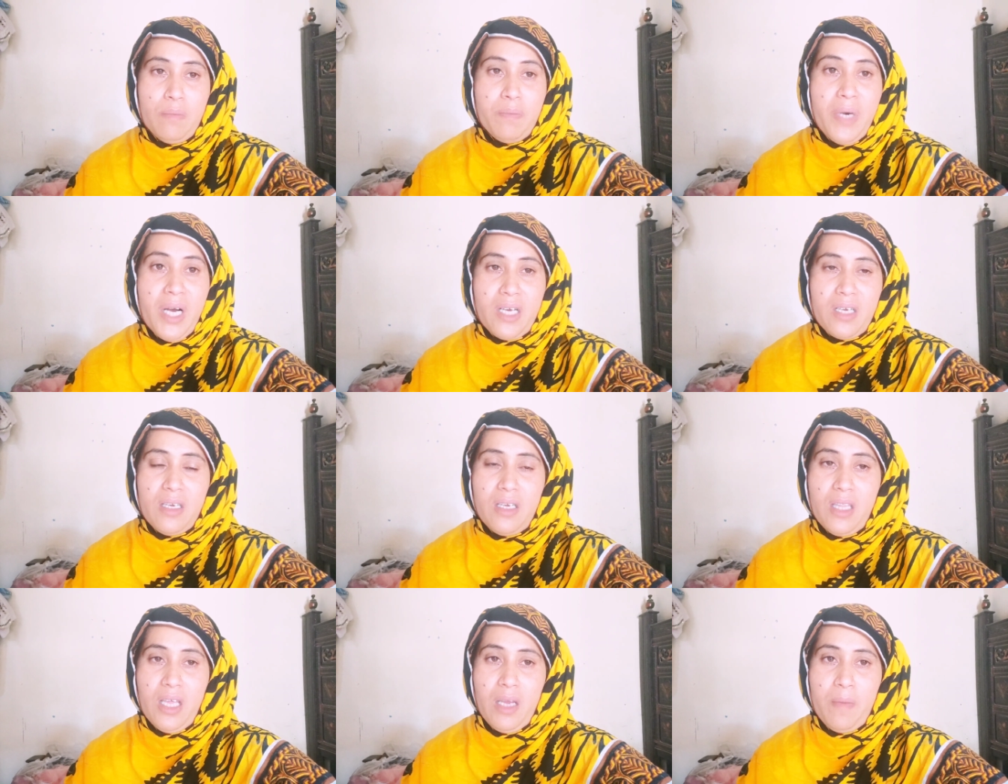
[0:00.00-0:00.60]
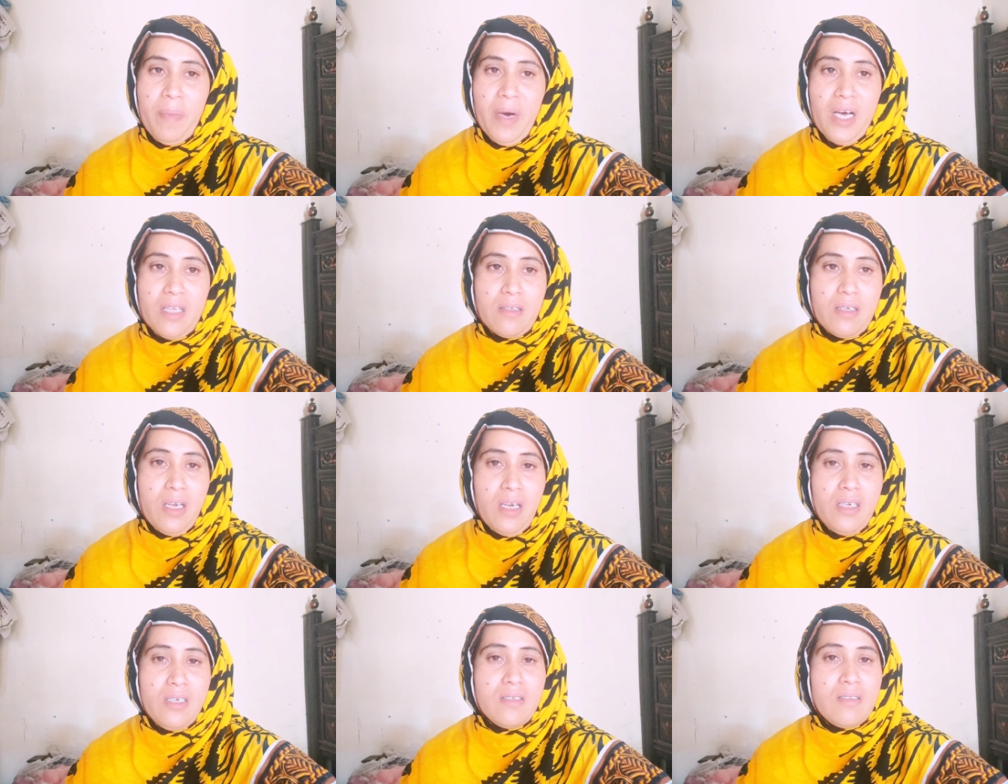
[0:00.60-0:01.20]
बाकी रही बात
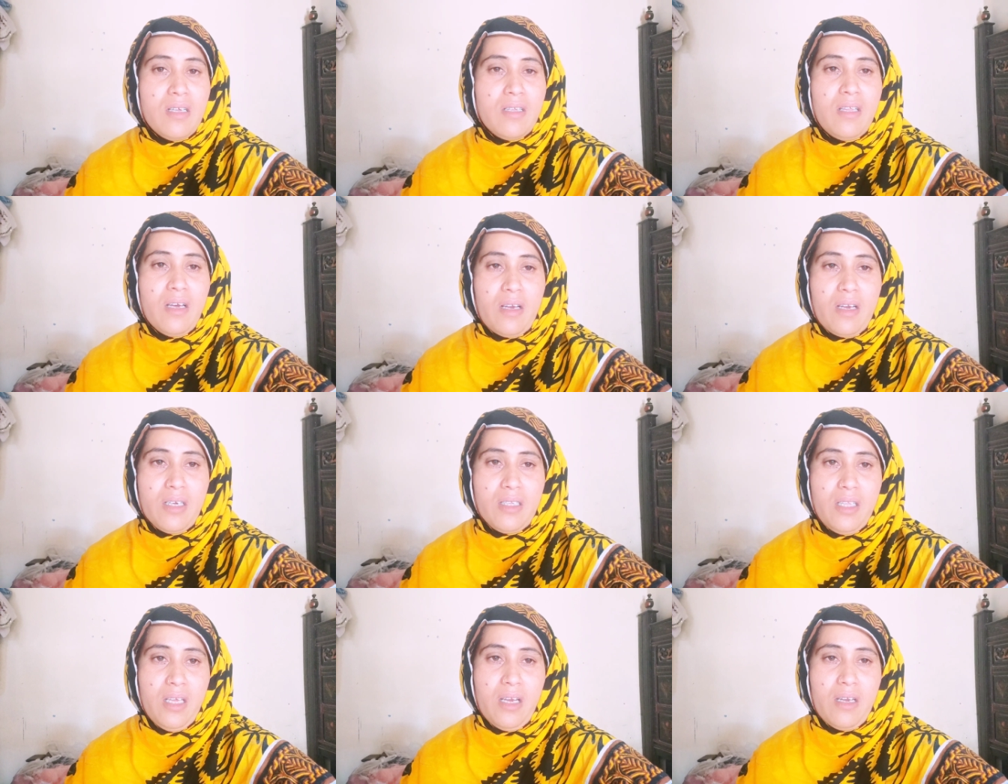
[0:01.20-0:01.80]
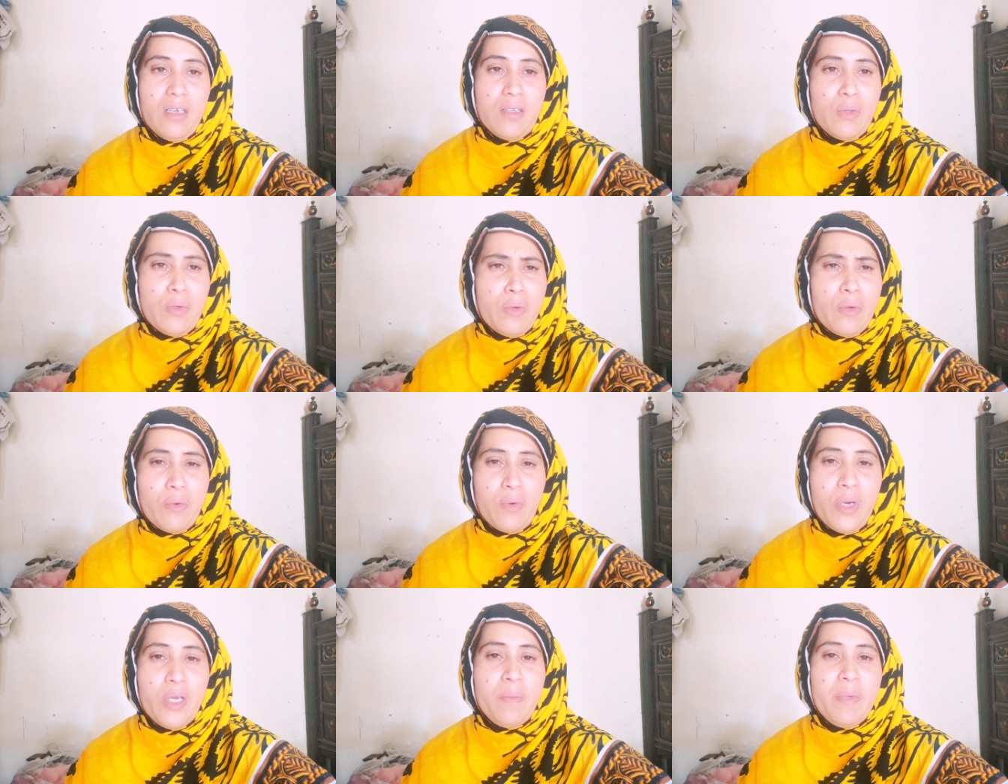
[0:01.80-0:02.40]
के इस तरह धक्के दे के तो
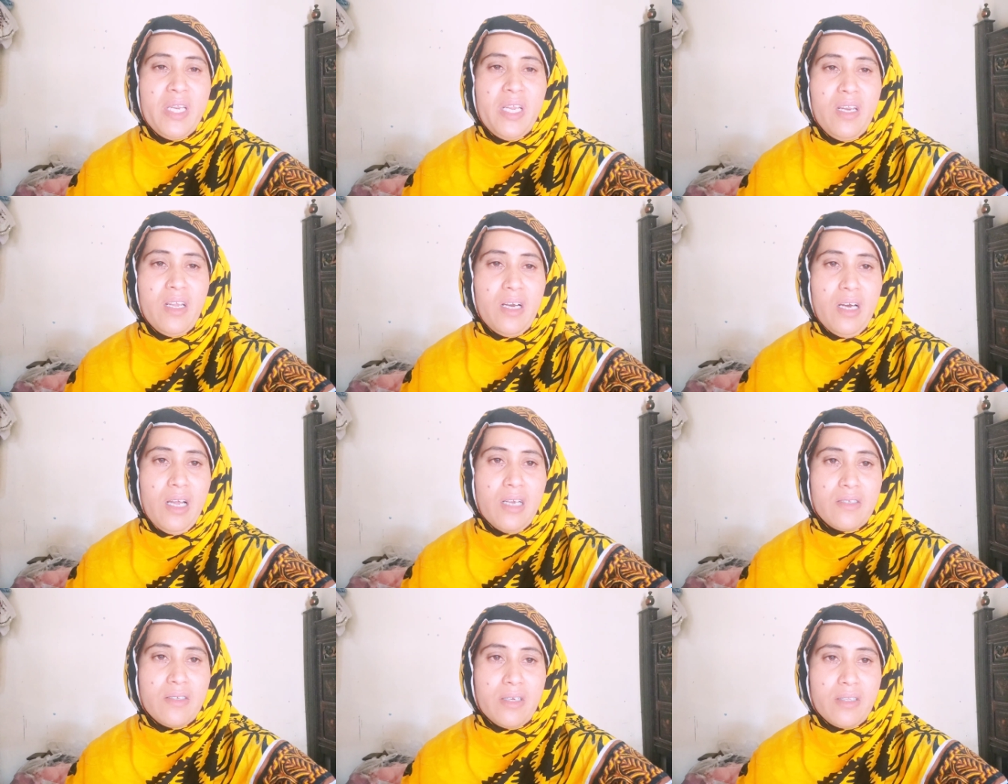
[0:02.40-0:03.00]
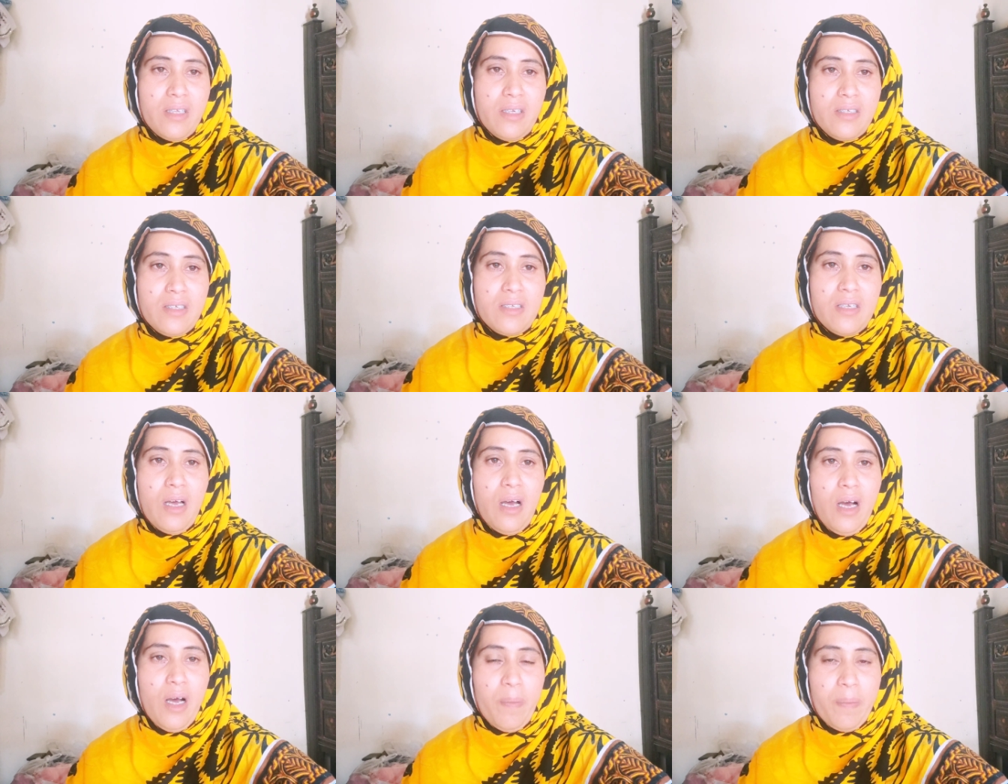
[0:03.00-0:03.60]
कोई भी नहीं निकाल सकता
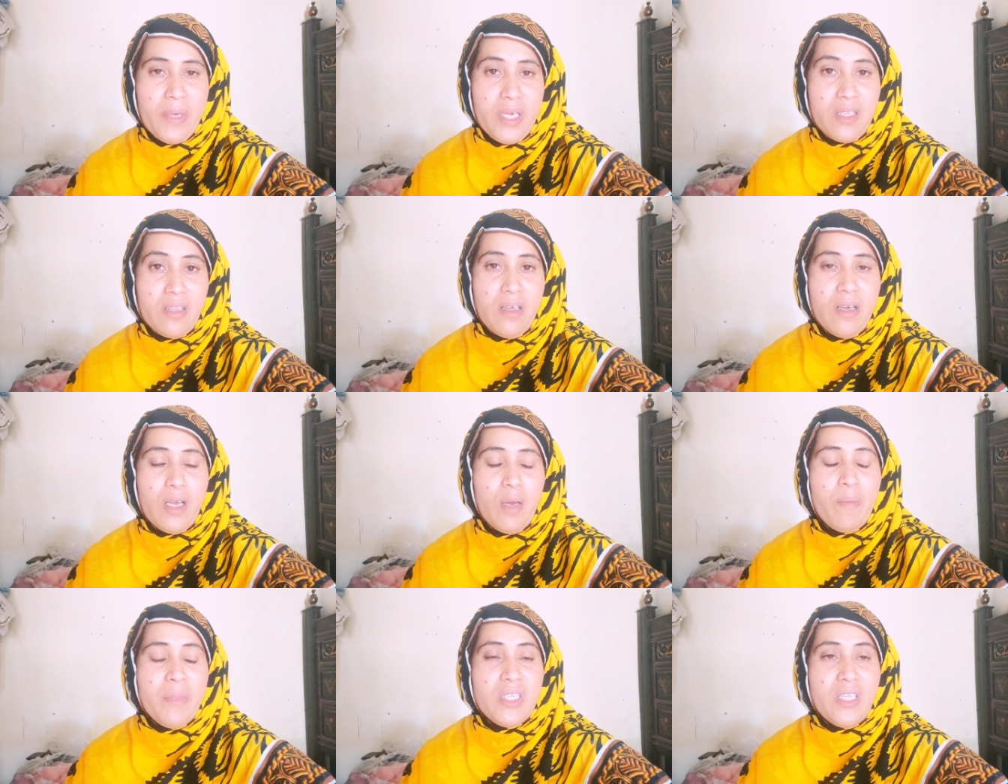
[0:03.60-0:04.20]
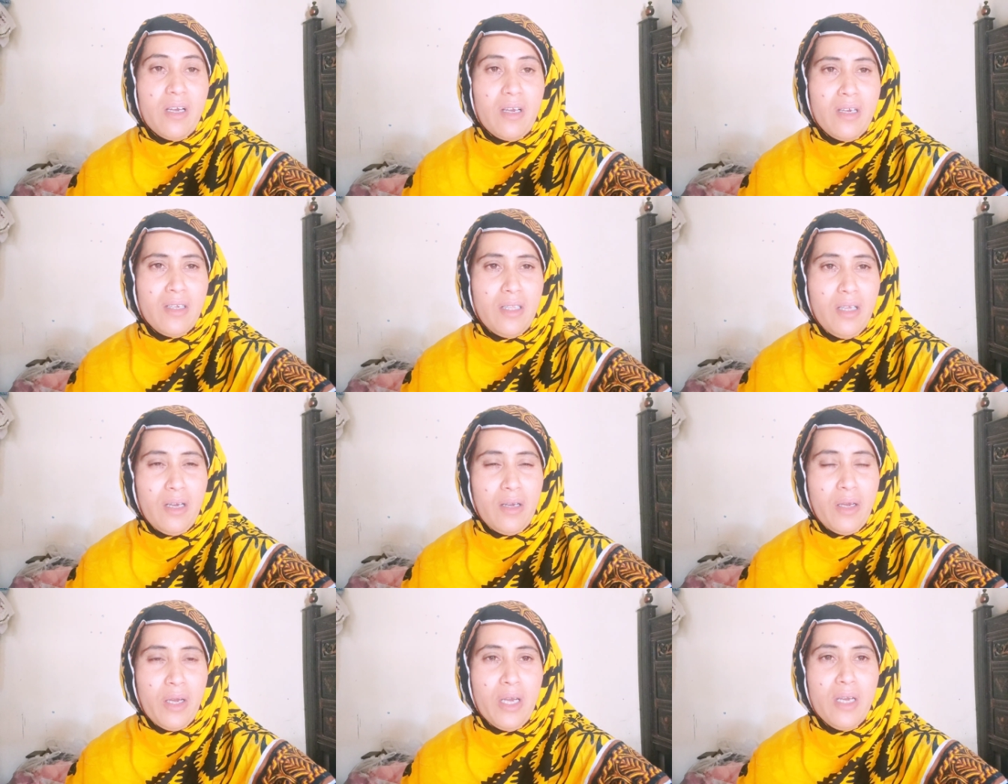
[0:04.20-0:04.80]
जैसा आप कहते हैं कि मैं धक्के
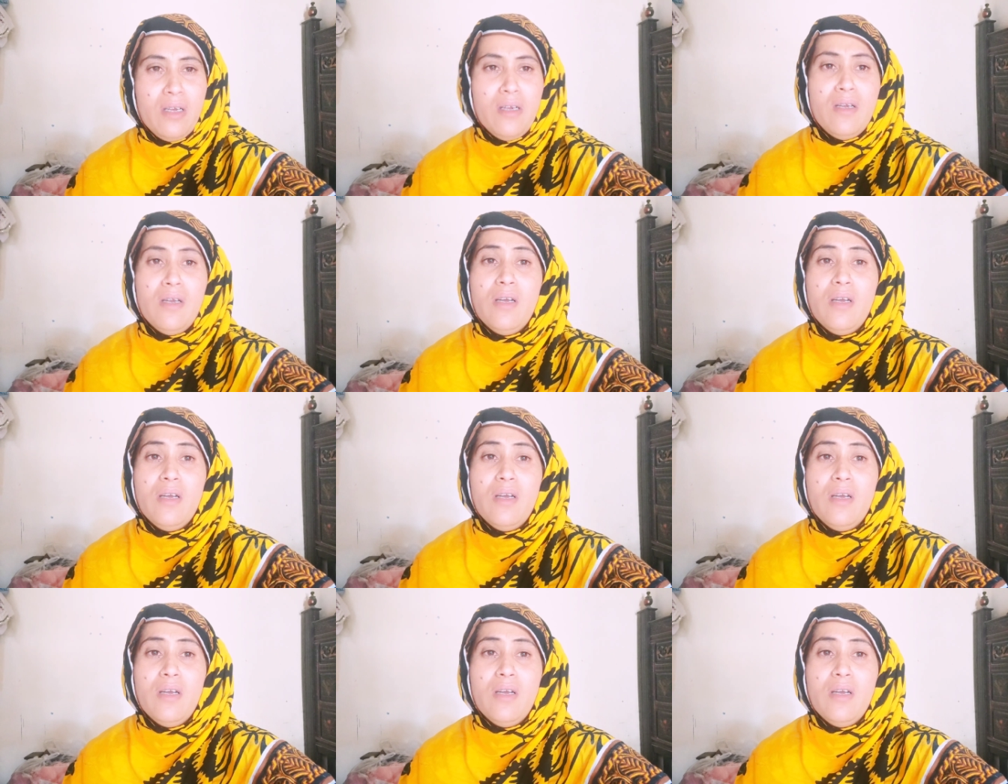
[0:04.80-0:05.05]
दे के